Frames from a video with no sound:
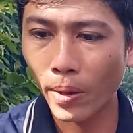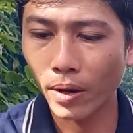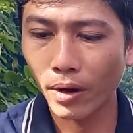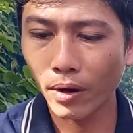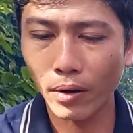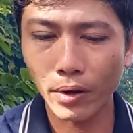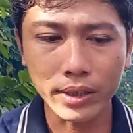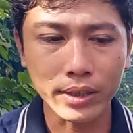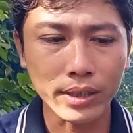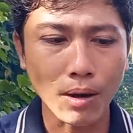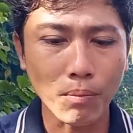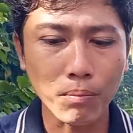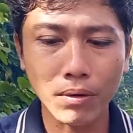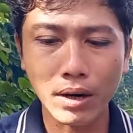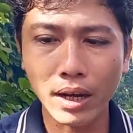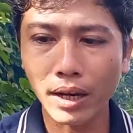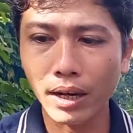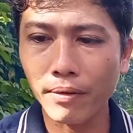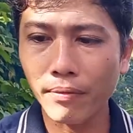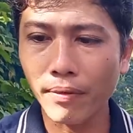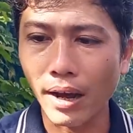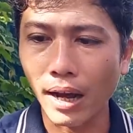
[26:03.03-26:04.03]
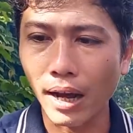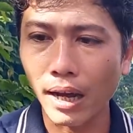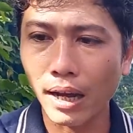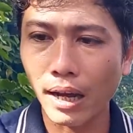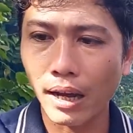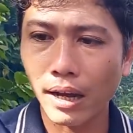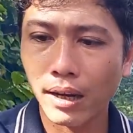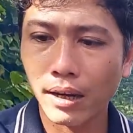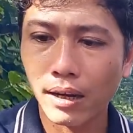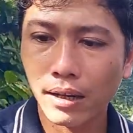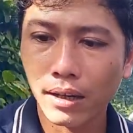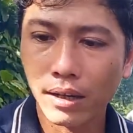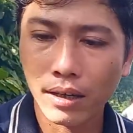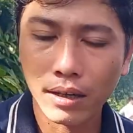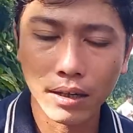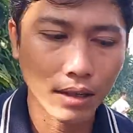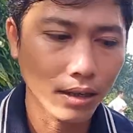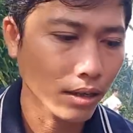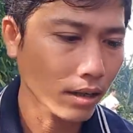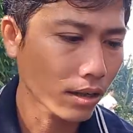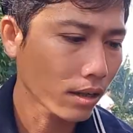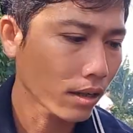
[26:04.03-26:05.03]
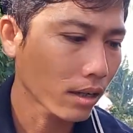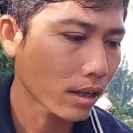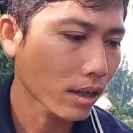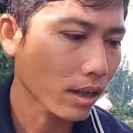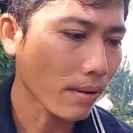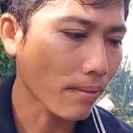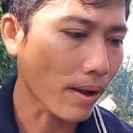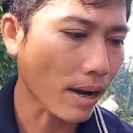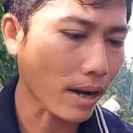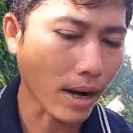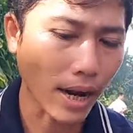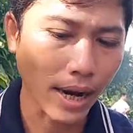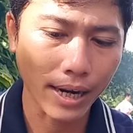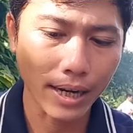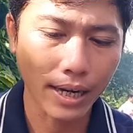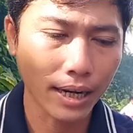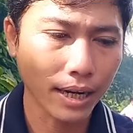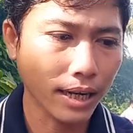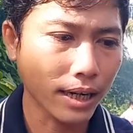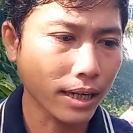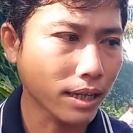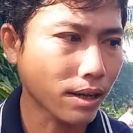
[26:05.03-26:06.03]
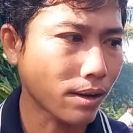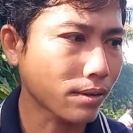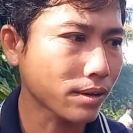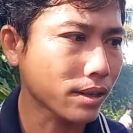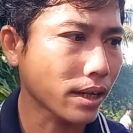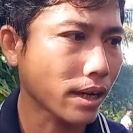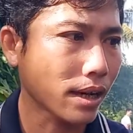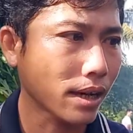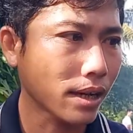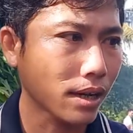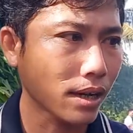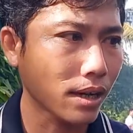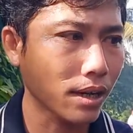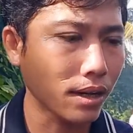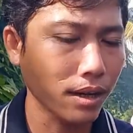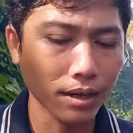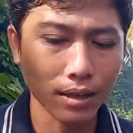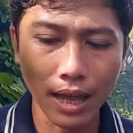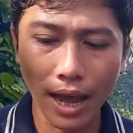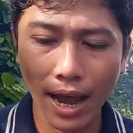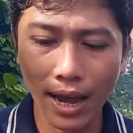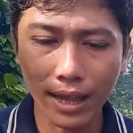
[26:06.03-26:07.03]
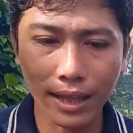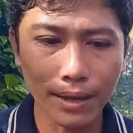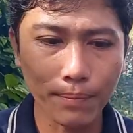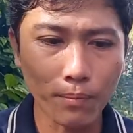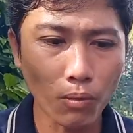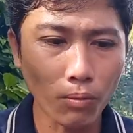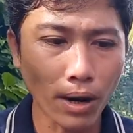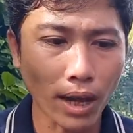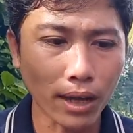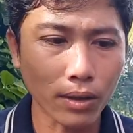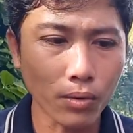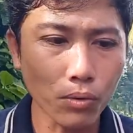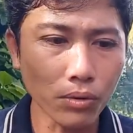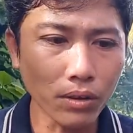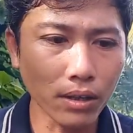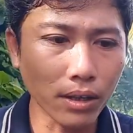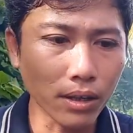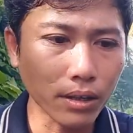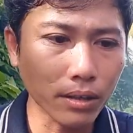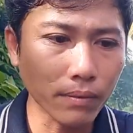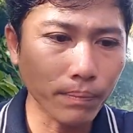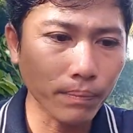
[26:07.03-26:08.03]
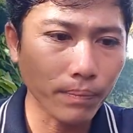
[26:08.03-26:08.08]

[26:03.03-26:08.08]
rồi xong lại cái phần à, cái phần này thì toàn sẽ tha thêm một lần thuốc nữa